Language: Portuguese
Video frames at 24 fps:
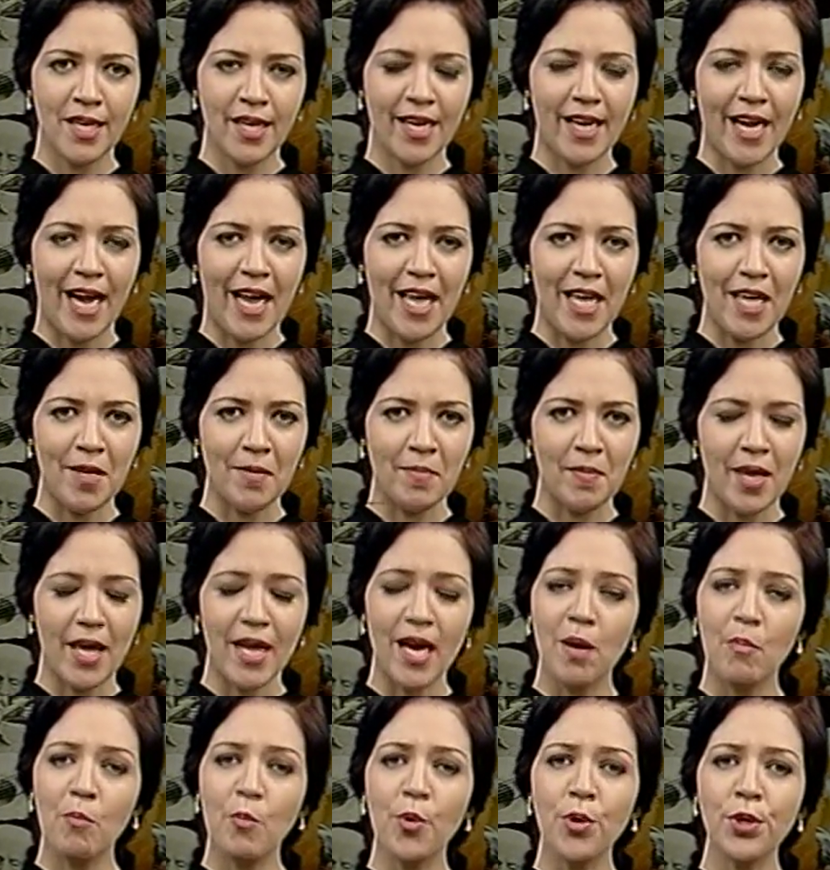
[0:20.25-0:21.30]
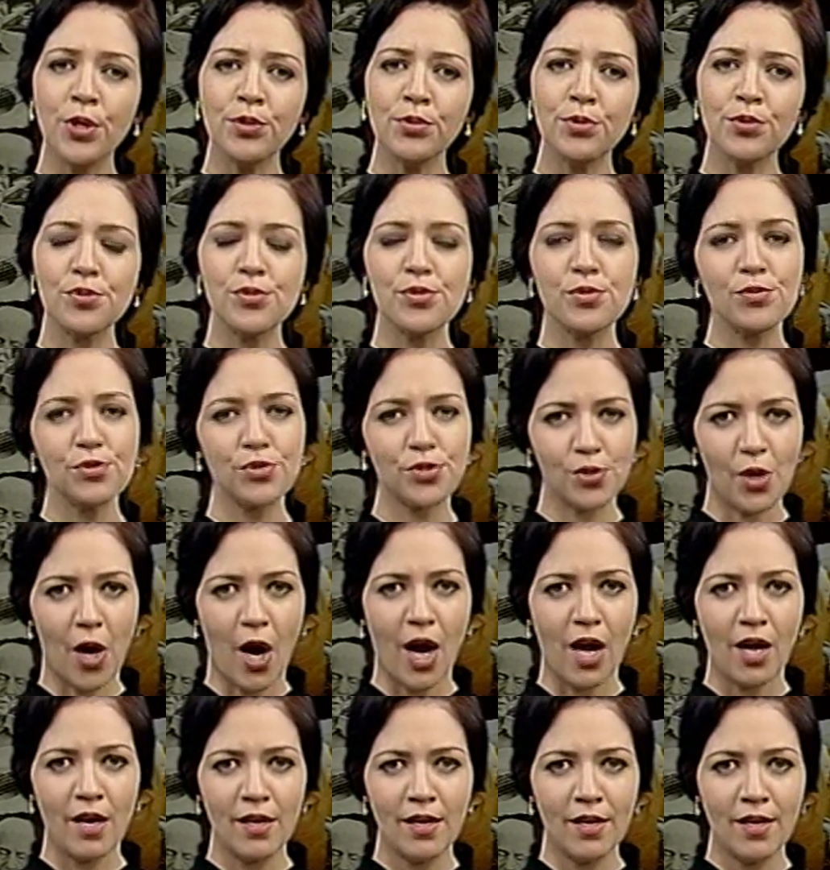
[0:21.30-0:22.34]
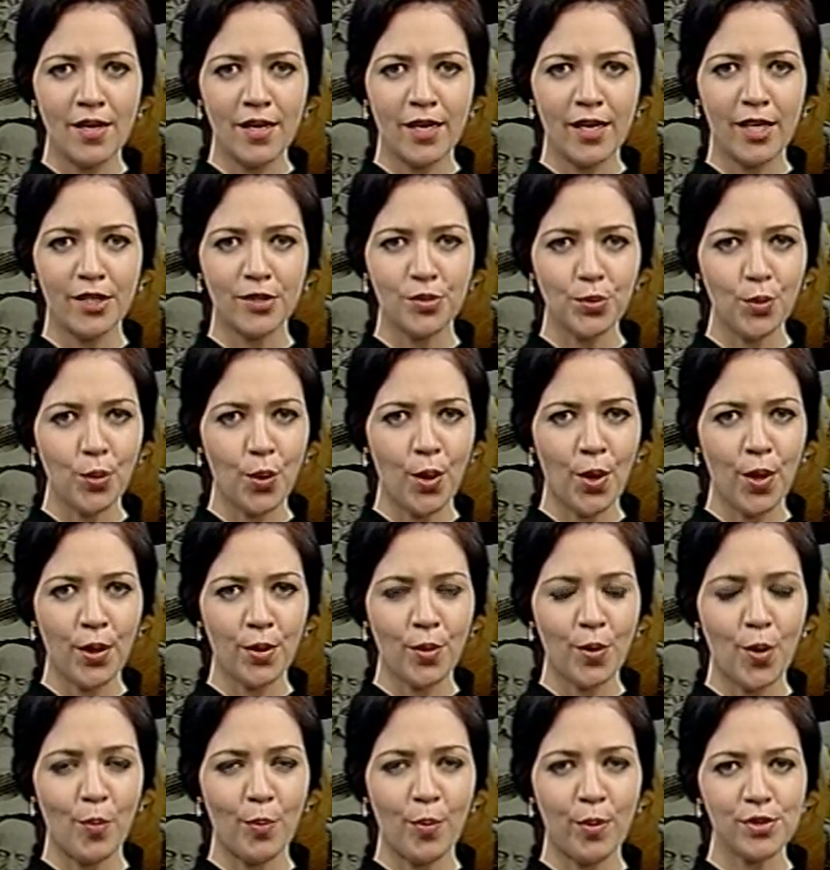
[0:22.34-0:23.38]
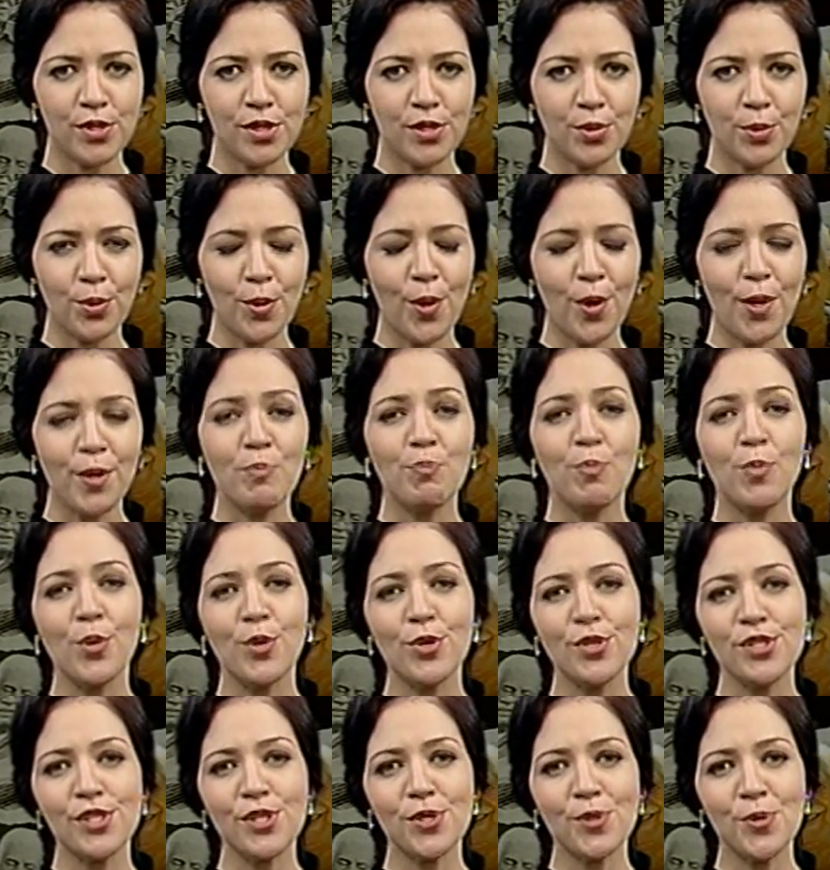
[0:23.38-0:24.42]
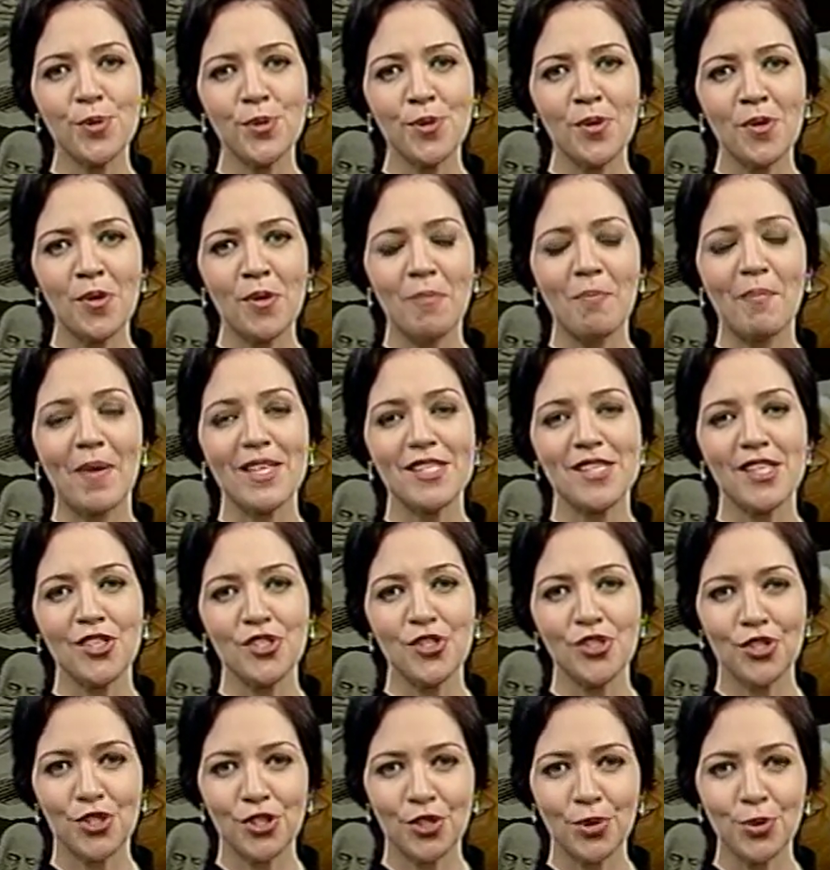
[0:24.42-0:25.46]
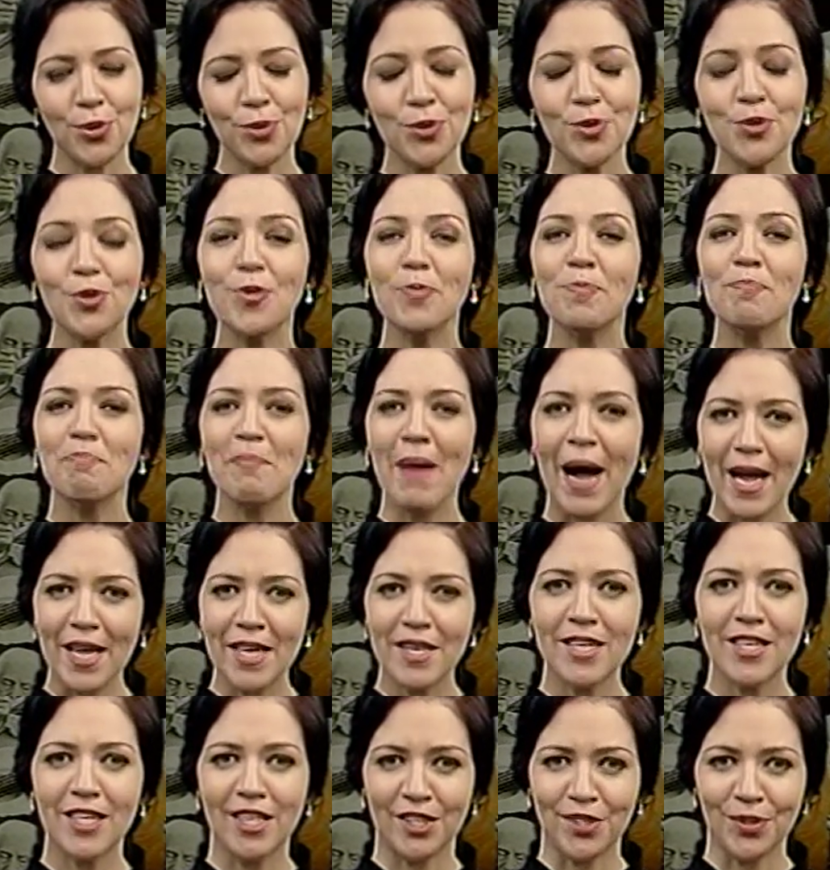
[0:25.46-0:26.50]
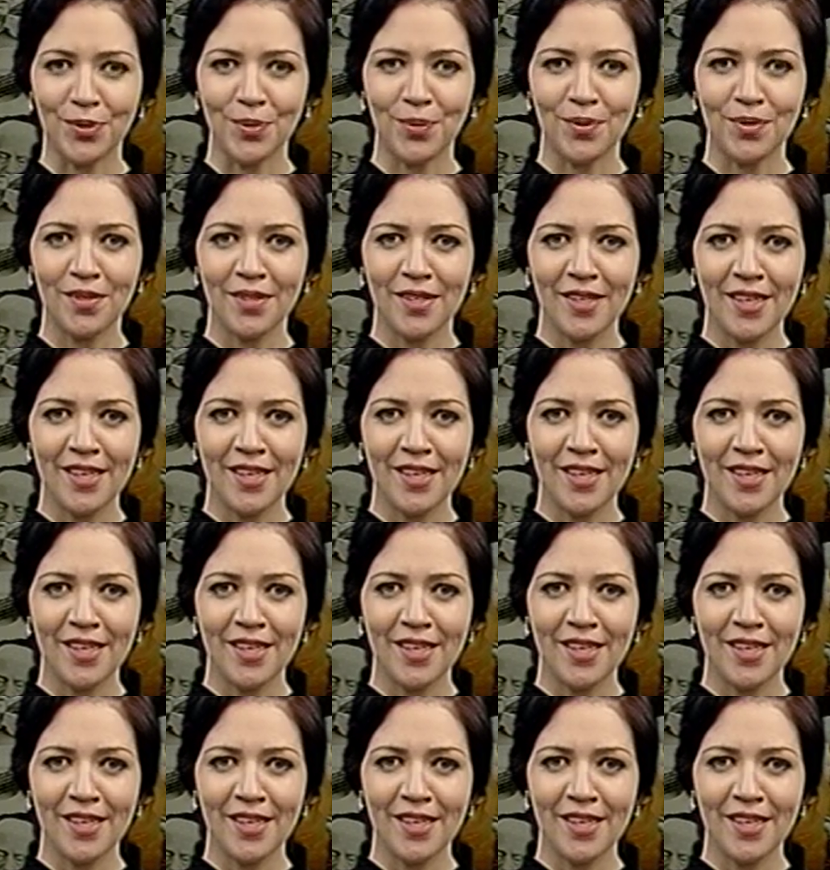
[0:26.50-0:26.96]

Caymmi era muito não só, cantor, compositor, músico, mas antes de tudo, baiano.